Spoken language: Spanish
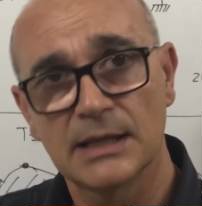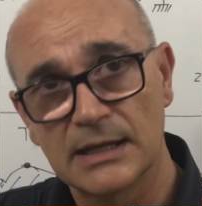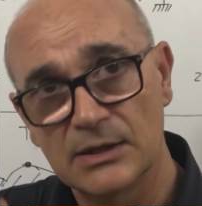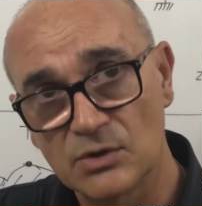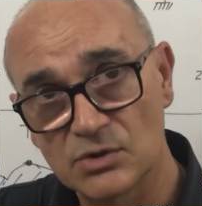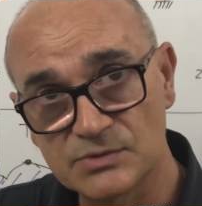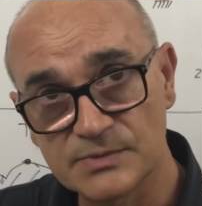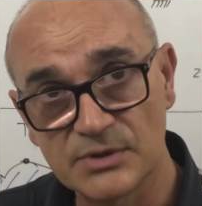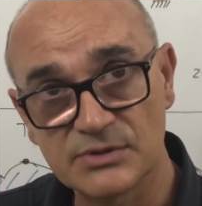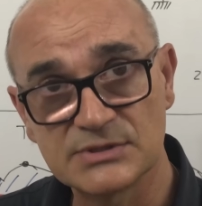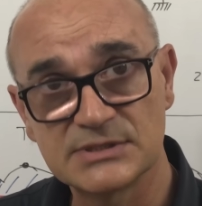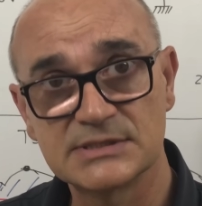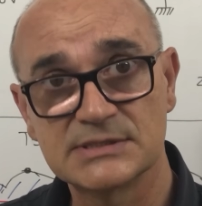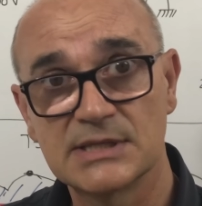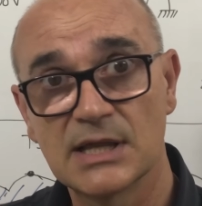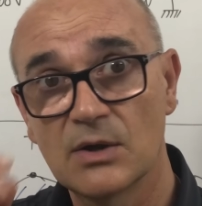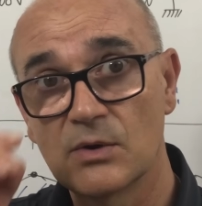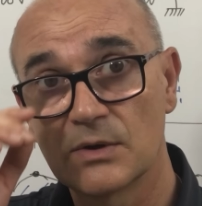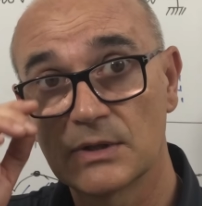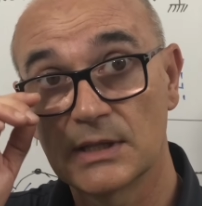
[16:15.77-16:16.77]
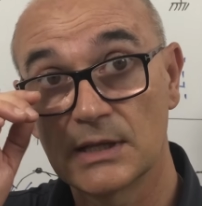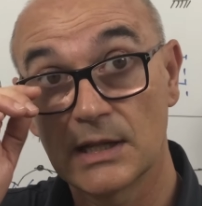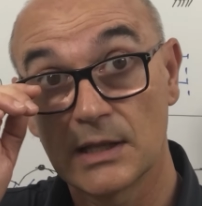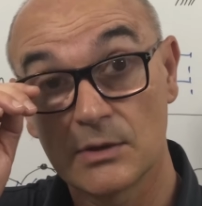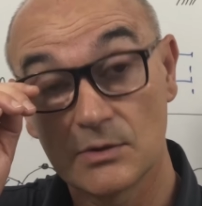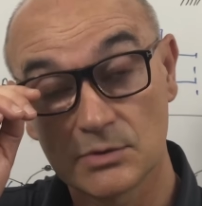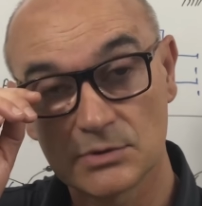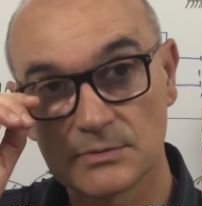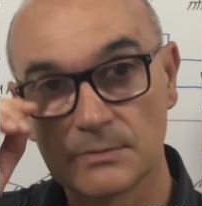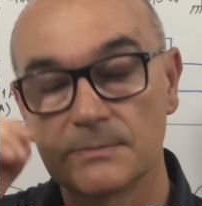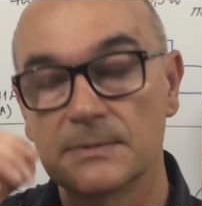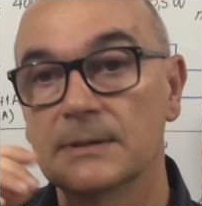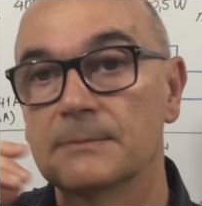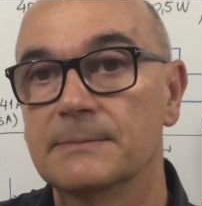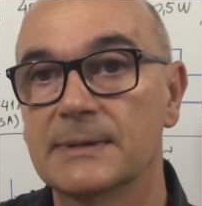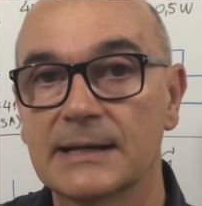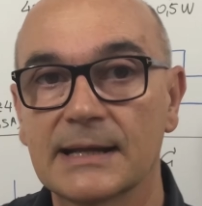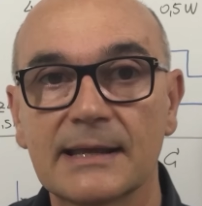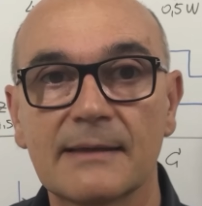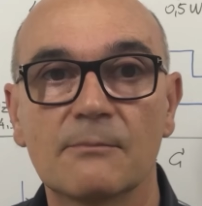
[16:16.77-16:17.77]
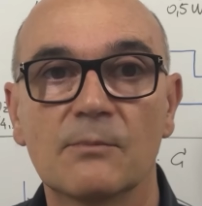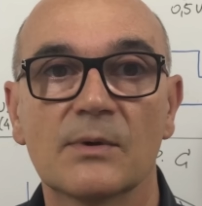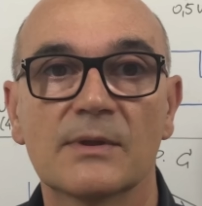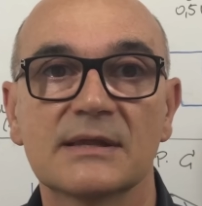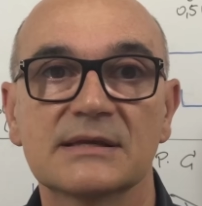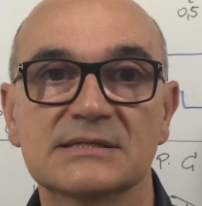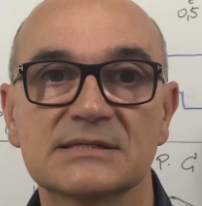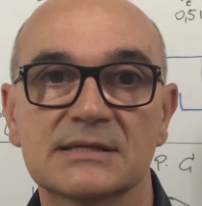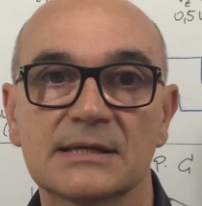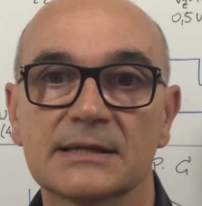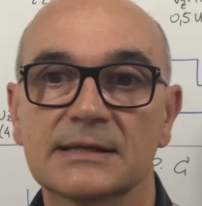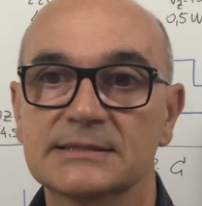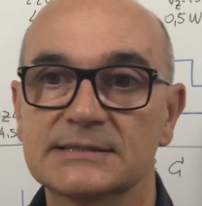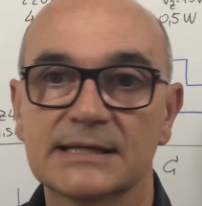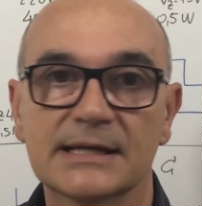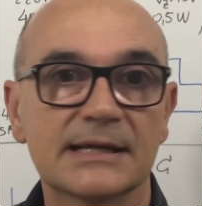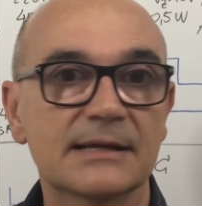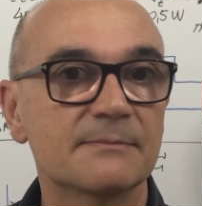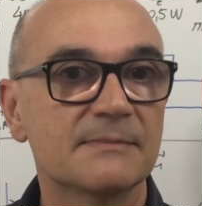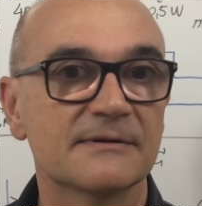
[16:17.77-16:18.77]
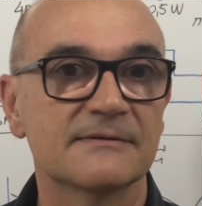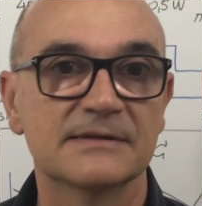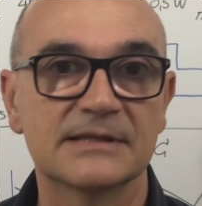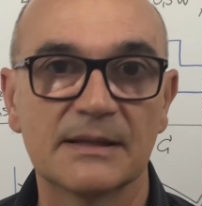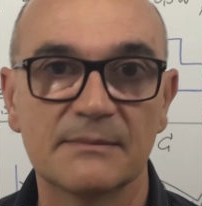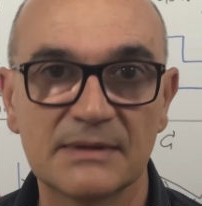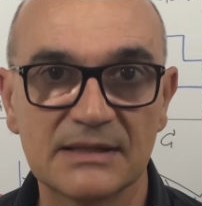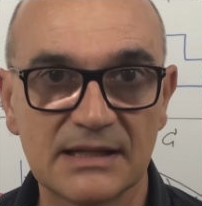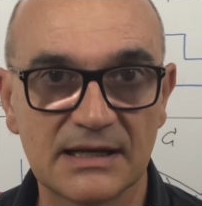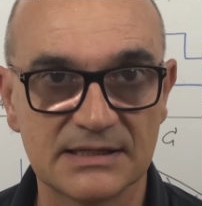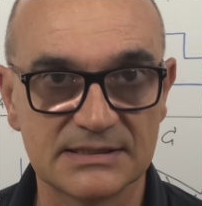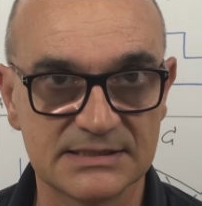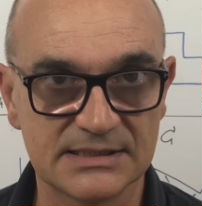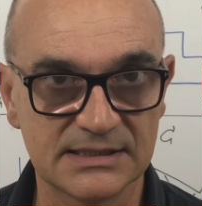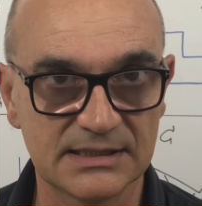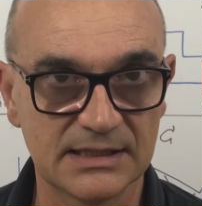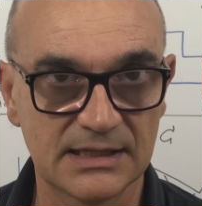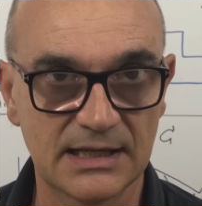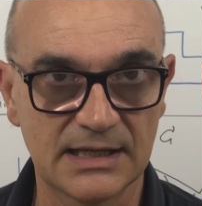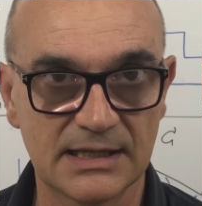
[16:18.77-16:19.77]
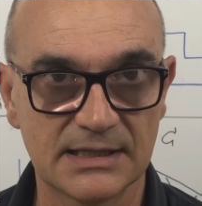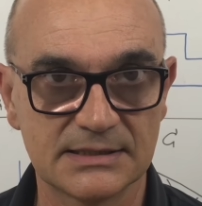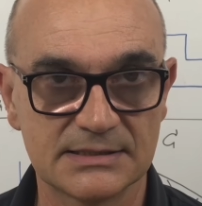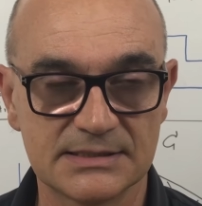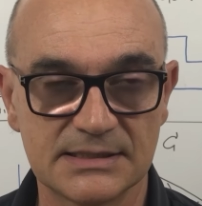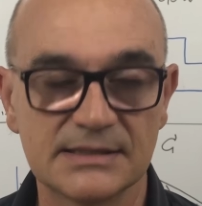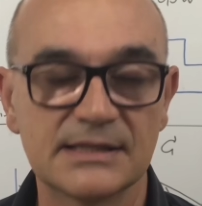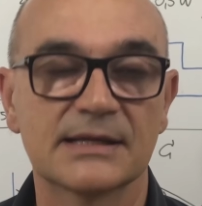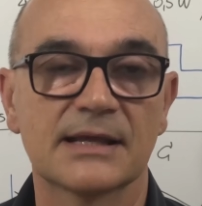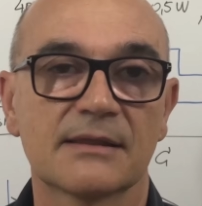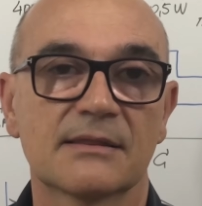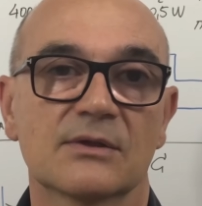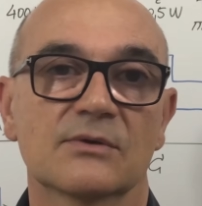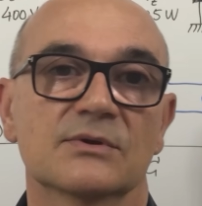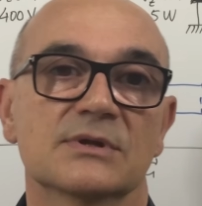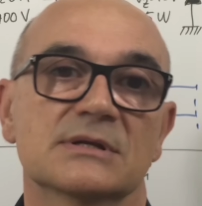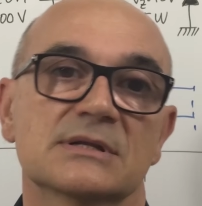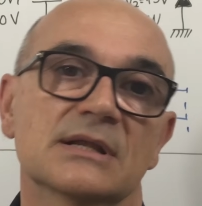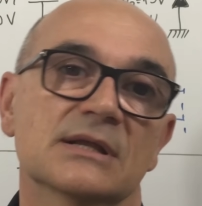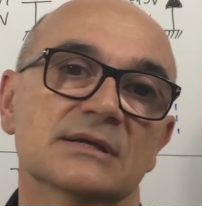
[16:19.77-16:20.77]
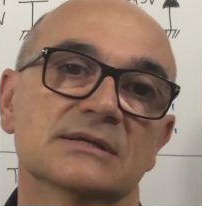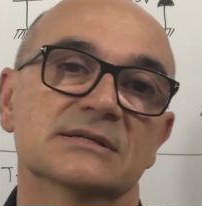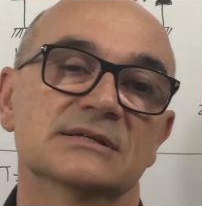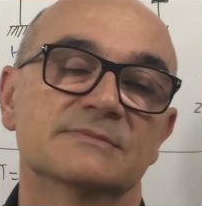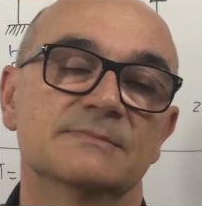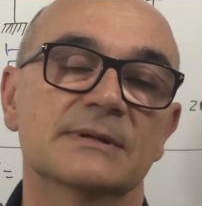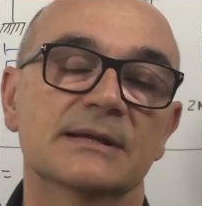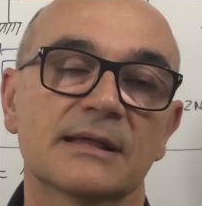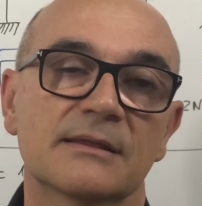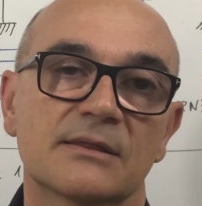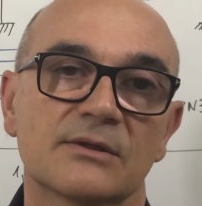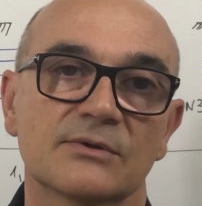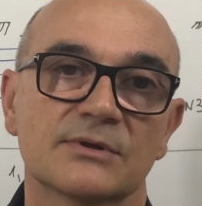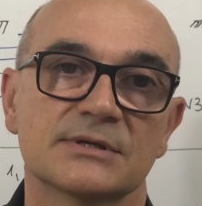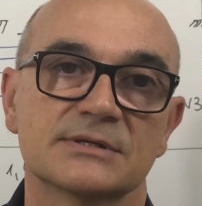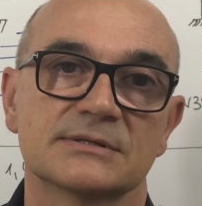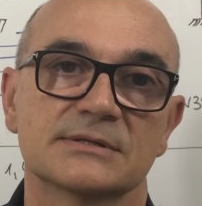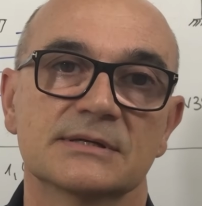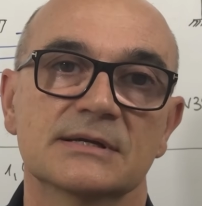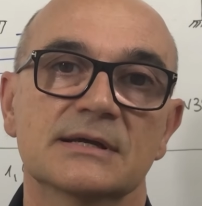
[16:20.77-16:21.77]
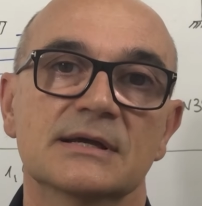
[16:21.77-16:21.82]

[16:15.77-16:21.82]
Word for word: los vídeos están ordenados para que puedas seguir perfectamente las, indicaciones, las explicaciones.